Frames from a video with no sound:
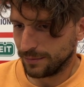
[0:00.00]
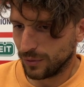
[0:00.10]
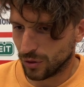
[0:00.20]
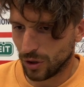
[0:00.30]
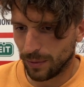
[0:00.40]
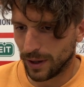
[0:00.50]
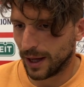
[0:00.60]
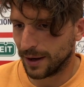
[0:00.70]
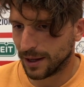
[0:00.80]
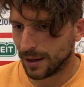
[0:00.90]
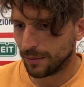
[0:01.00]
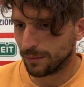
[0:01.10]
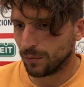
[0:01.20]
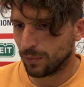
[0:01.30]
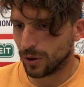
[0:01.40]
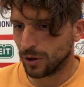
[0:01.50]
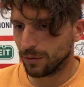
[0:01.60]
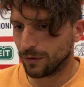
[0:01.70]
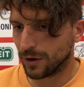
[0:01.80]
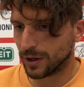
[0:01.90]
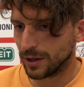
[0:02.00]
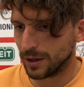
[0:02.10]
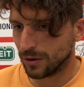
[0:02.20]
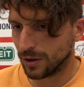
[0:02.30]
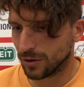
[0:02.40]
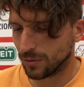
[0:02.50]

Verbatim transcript: purtroppo è andata un pochino più forte di noi,